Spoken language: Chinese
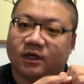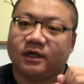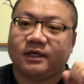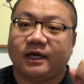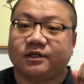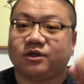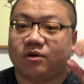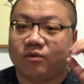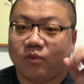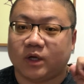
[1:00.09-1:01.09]
儿，也是
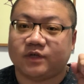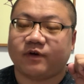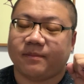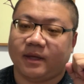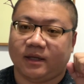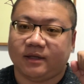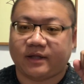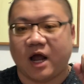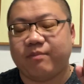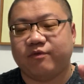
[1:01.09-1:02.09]
我是方便的，
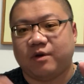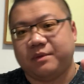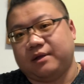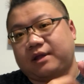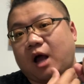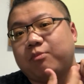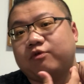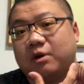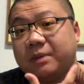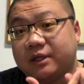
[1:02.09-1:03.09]
他不方便，他不
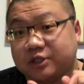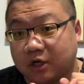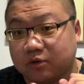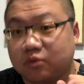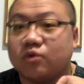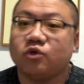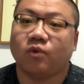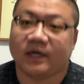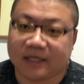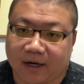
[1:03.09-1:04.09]
方便的程度
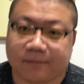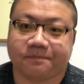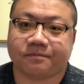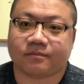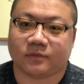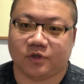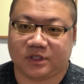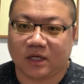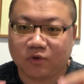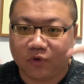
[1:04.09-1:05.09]
多一点儿，就
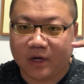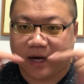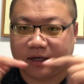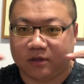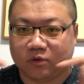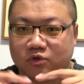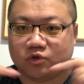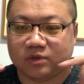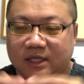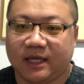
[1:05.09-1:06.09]
相对于两个人都去
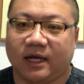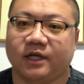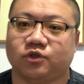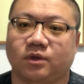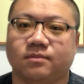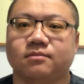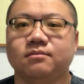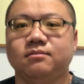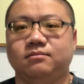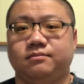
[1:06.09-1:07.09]
中间点来说。
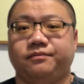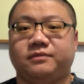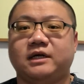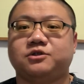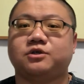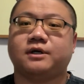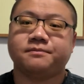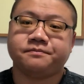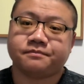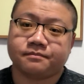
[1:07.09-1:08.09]
但是呢，
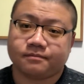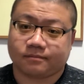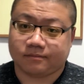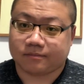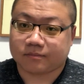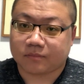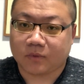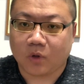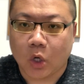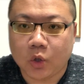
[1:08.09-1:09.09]

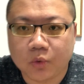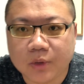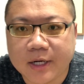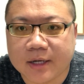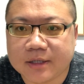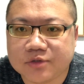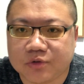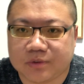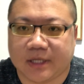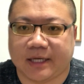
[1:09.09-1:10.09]
如果两个人去
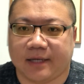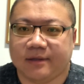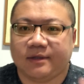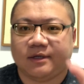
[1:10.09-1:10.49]
中间点，